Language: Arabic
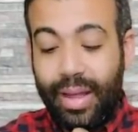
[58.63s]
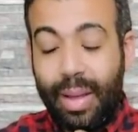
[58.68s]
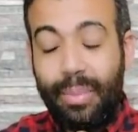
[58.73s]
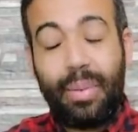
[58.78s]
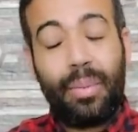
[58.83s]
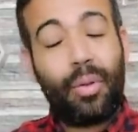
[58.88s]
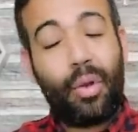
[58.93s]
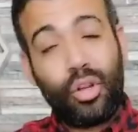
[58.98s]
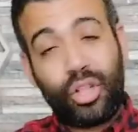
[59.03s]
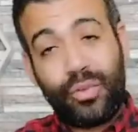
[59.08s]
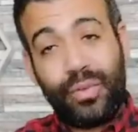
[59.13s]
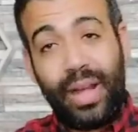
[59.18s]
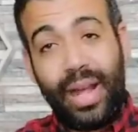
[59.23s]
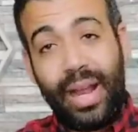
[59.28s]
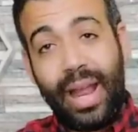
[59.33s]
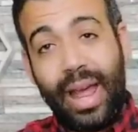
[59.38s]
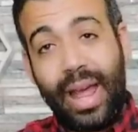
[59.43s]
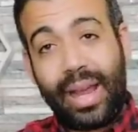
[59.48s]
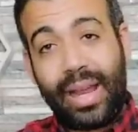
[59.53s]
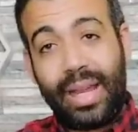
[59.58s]
قبل ما نخش في
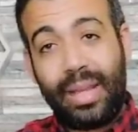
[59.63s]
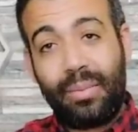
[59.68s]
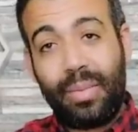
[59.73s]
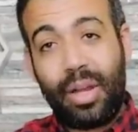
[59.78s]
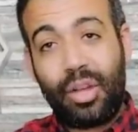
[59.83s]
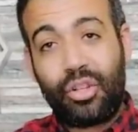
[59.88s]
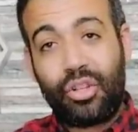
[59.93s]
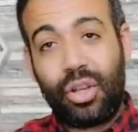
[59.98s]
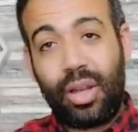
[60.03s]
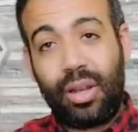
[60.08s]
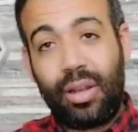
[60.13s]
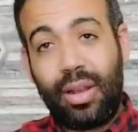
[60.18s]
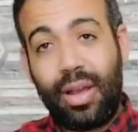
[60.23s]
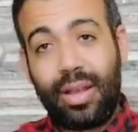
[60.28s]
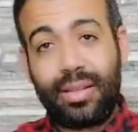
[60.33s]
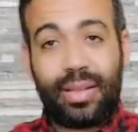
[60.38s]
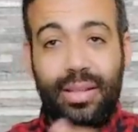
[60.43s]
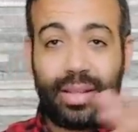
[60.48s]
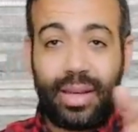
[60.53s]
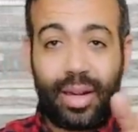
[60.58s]
الحلقه اكيد بقى ان شاء
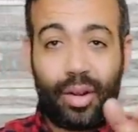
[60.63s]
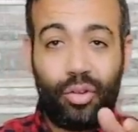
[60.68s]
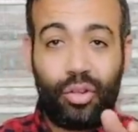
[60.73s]
الله استاذنك